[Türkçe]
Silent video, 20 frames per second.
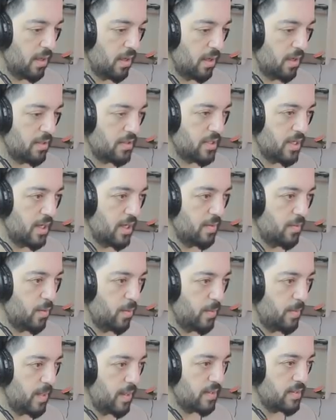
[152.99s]
Aa
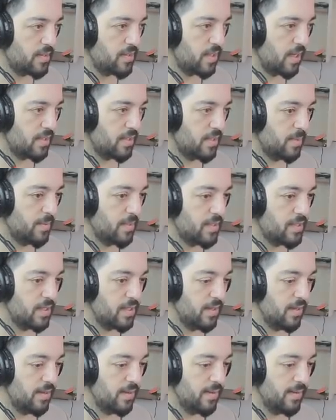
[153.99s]
C'ye bomba attı sanki
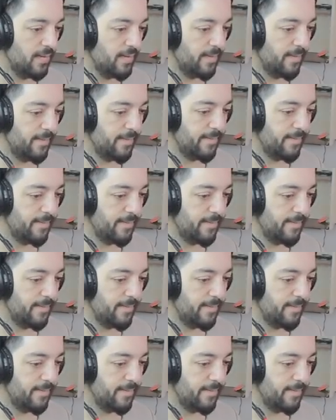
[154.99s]
birisi.